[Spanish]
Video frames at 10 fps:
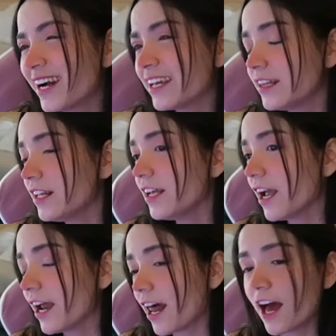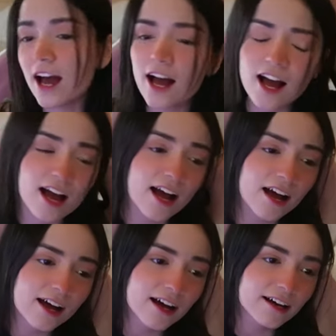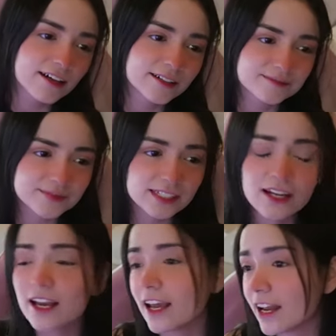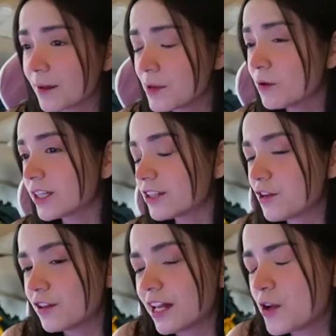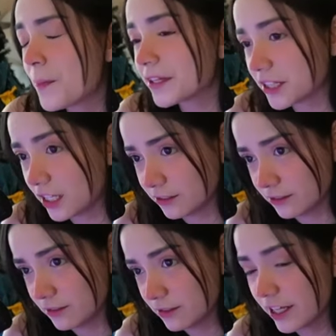Quackity era era mi votación del año pasado.